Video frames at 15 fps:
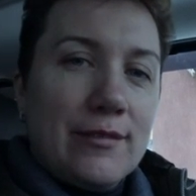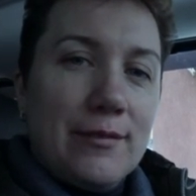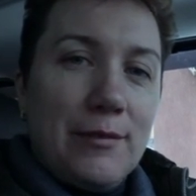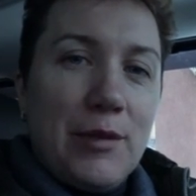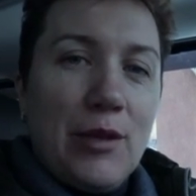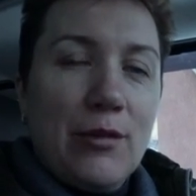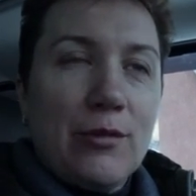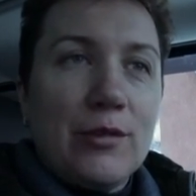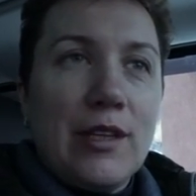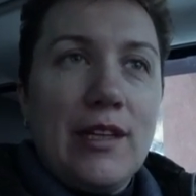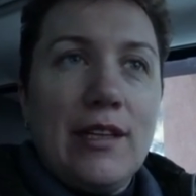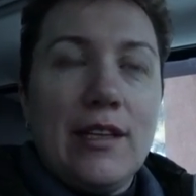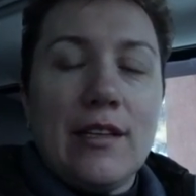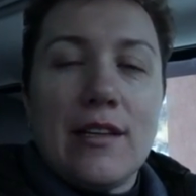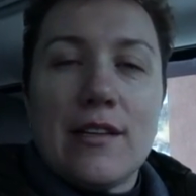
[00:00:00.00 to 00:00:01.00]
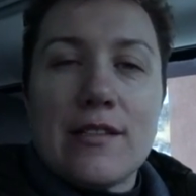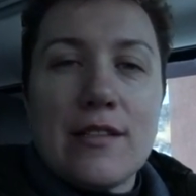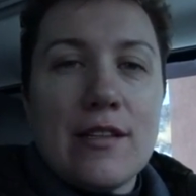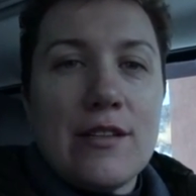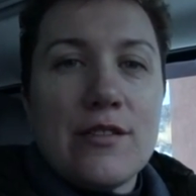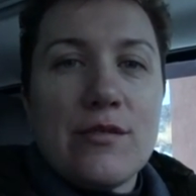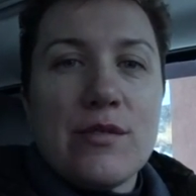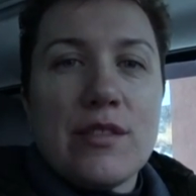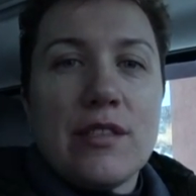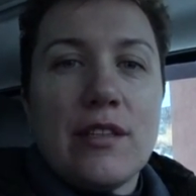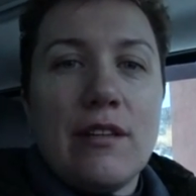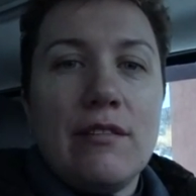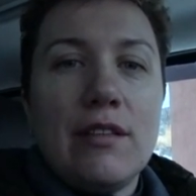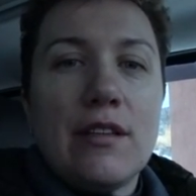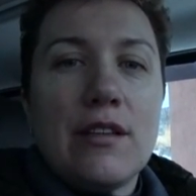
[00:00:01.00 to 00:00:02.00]
У меня удаление и сразу
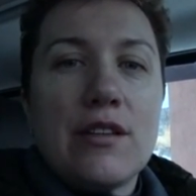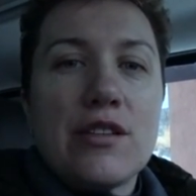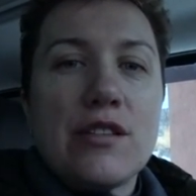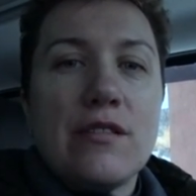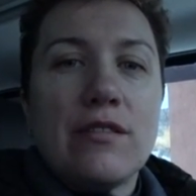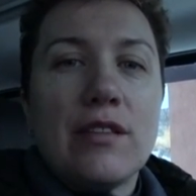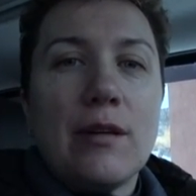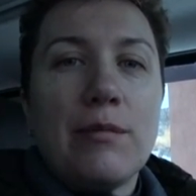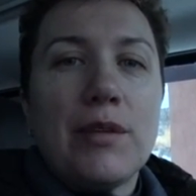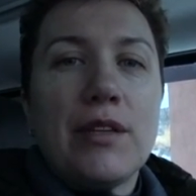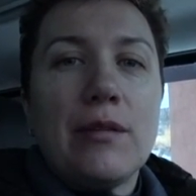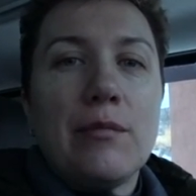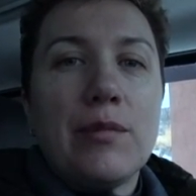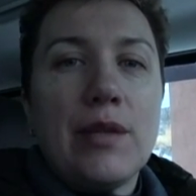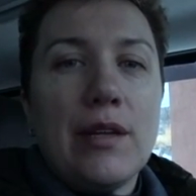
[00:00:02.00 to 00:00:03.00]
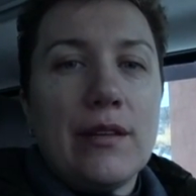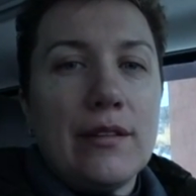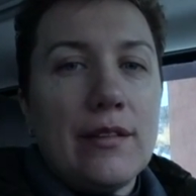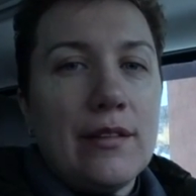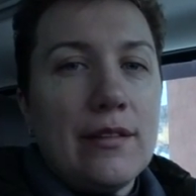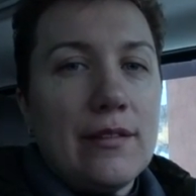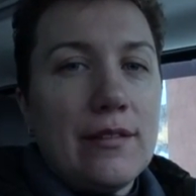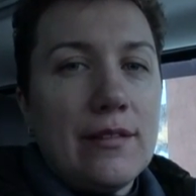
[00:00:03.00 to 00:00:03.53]
установление штифта под импланты.